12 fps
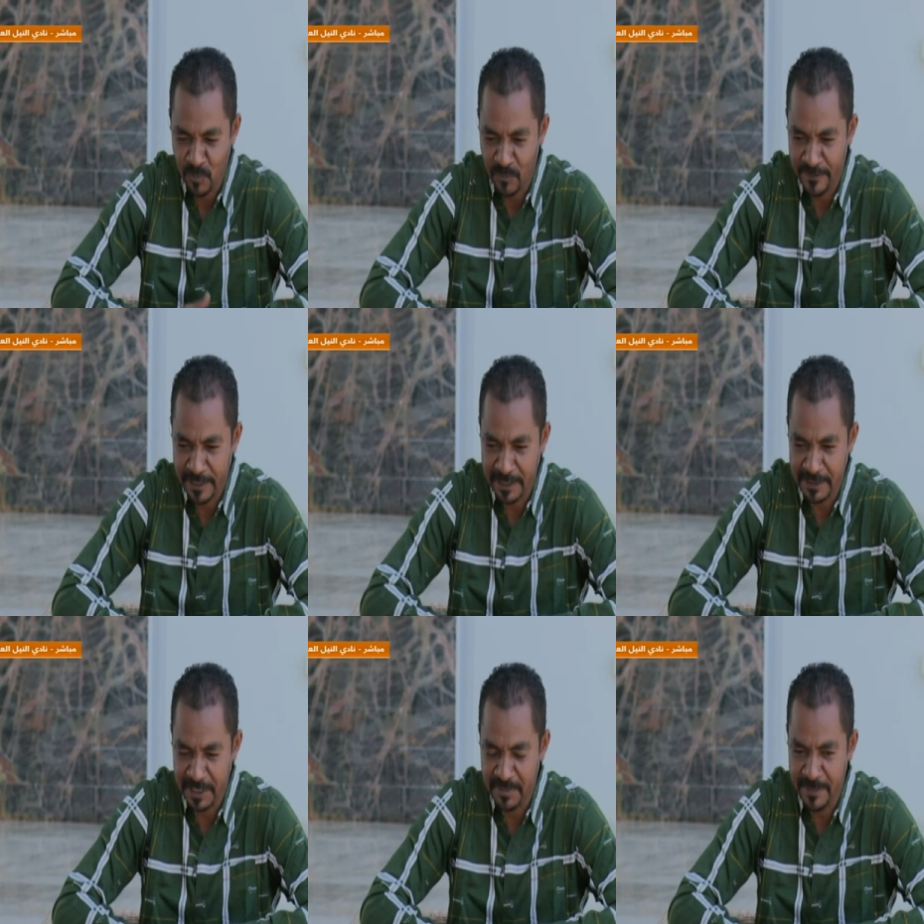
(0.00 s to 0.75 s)

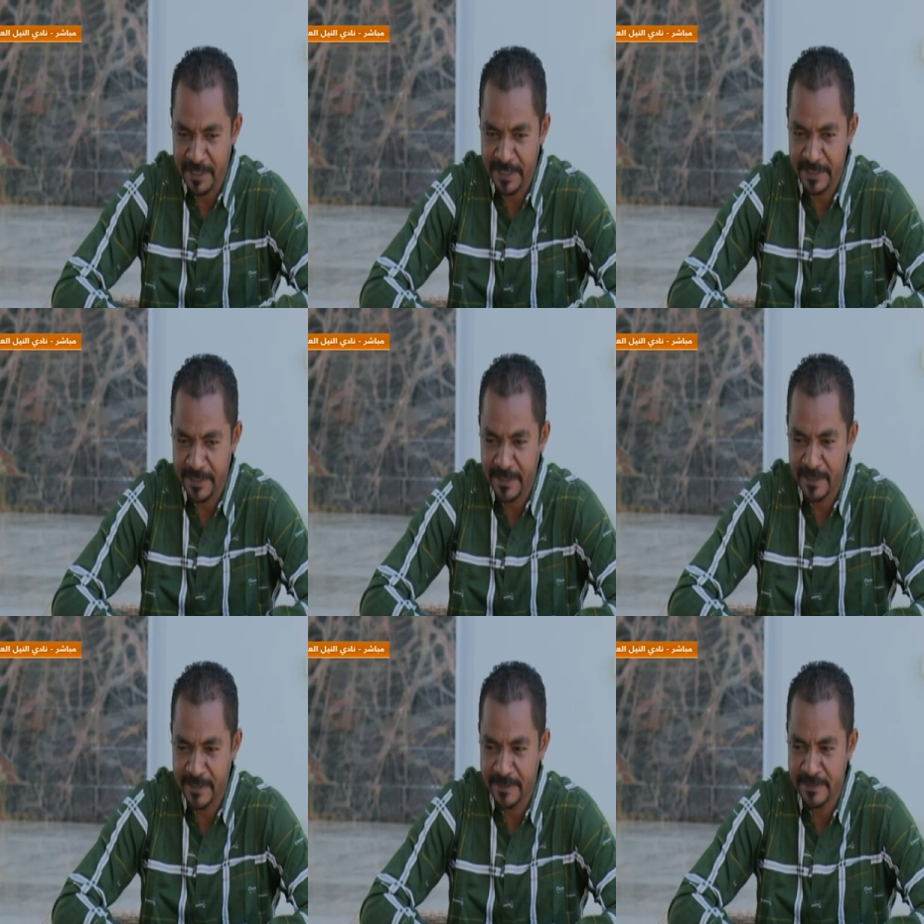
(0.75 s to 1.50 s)
وفرقة جميرة اللي
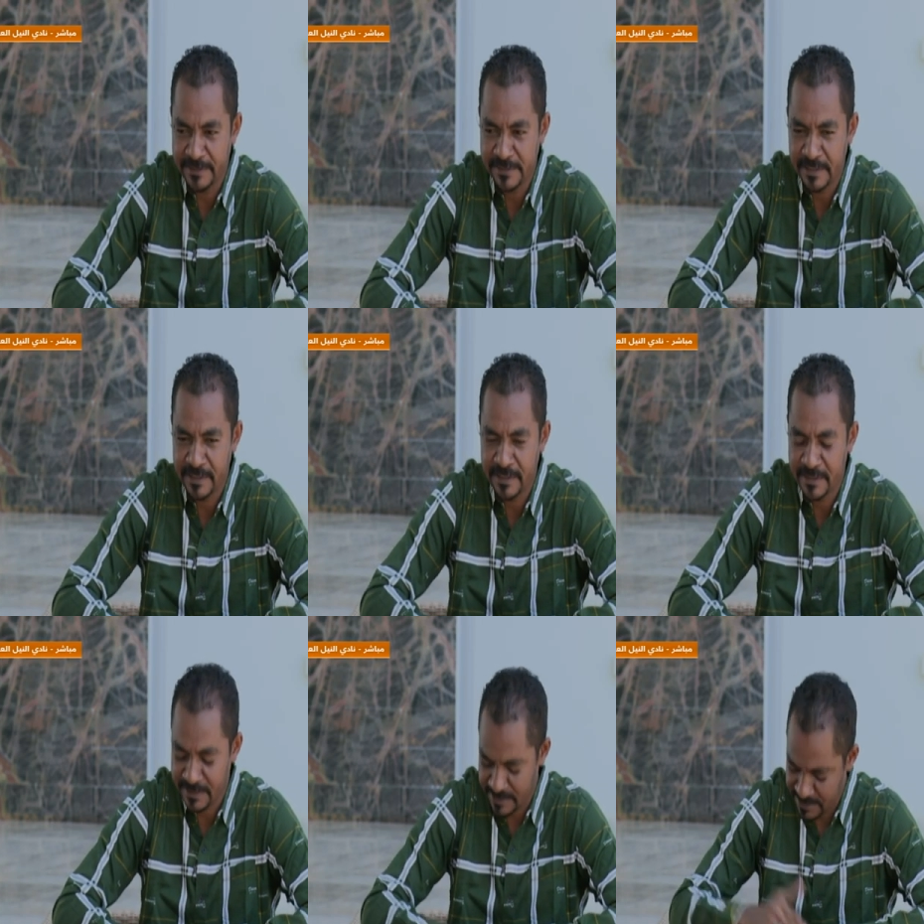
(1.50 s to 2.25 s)
هي
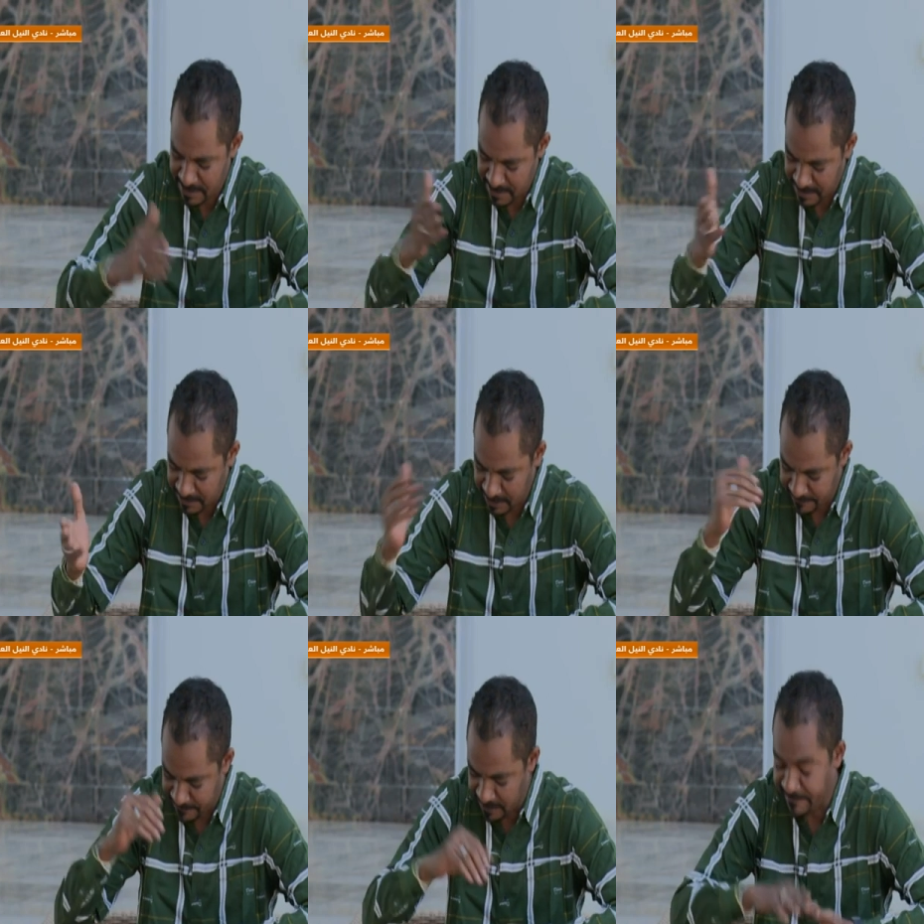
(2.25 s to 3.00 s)
آه،
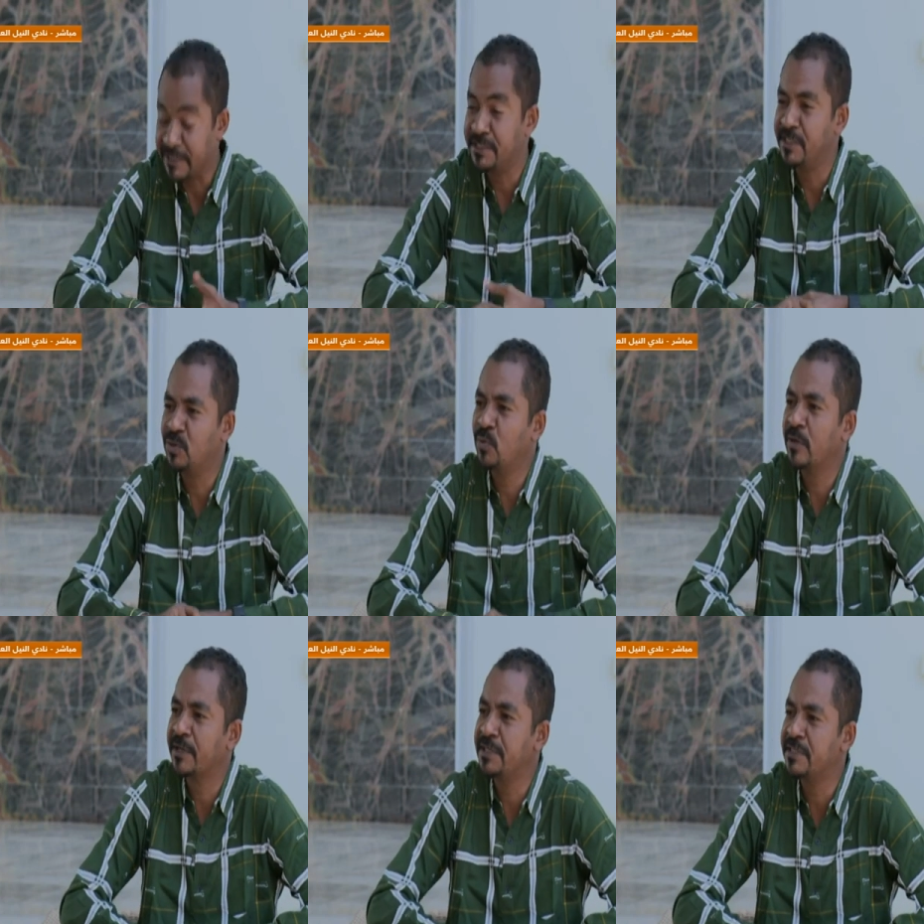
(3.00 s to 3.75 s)
ضيفي دفع السيد
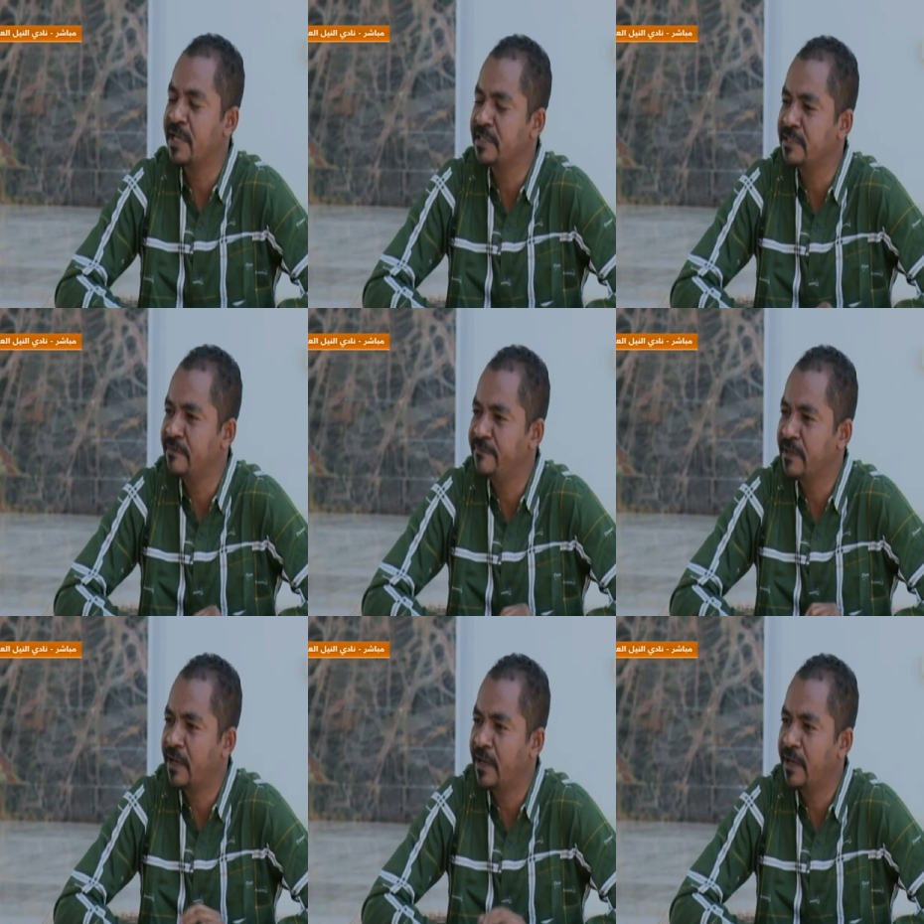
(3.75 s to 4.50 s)
هو رئيس هذه
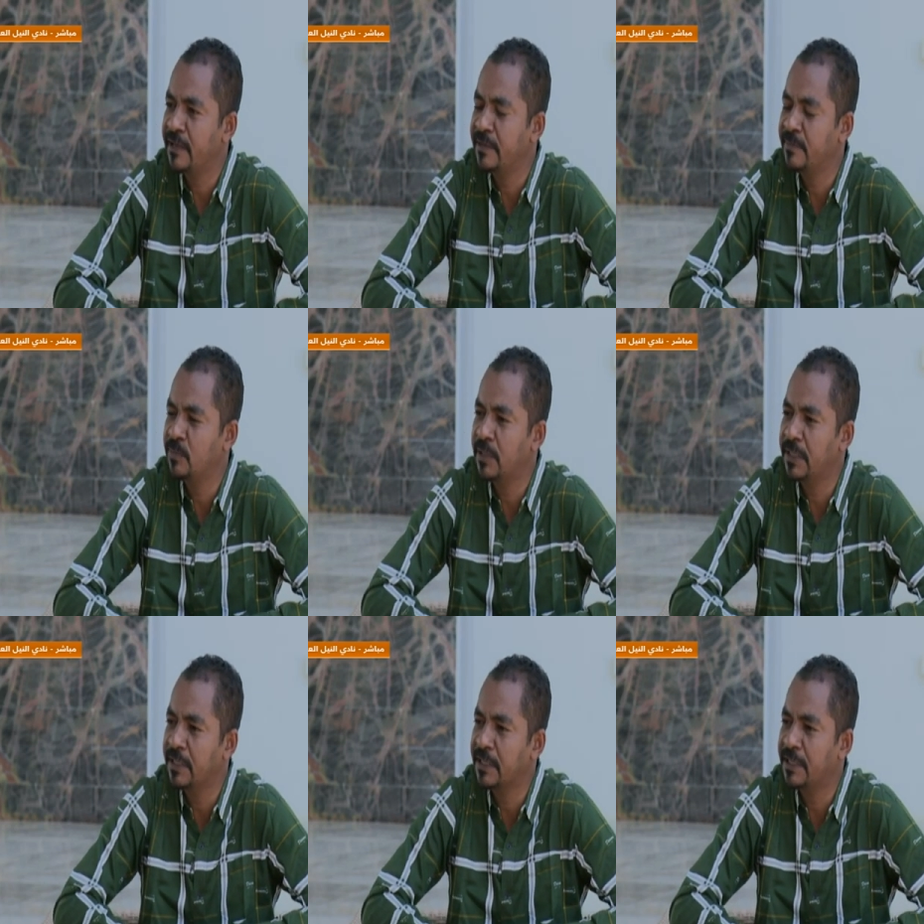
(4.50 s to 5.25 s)
الفرقة
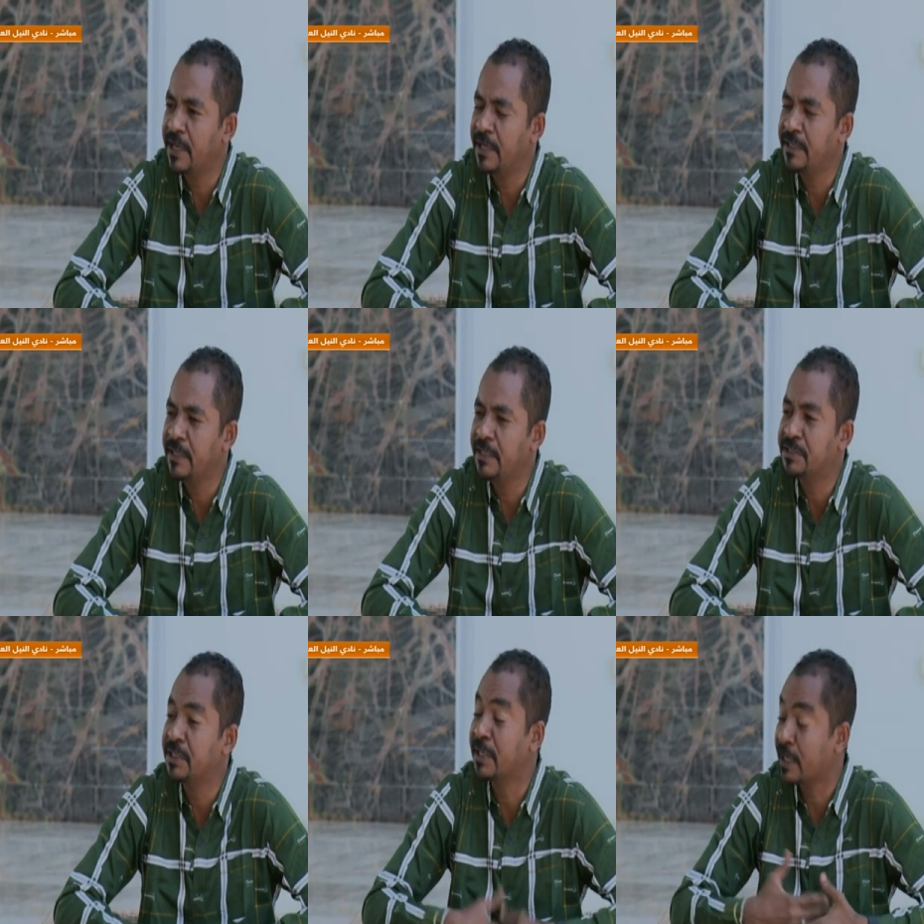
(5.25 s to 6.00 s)
الغنائية
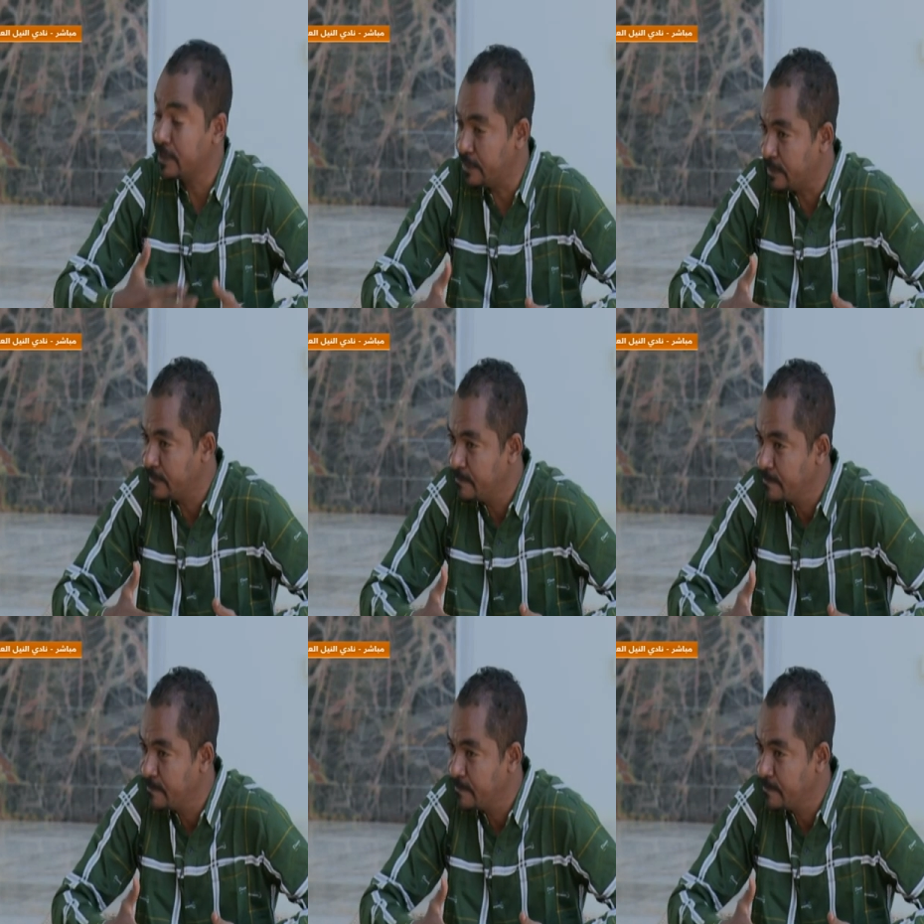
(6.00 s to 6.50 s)
الاستعراضية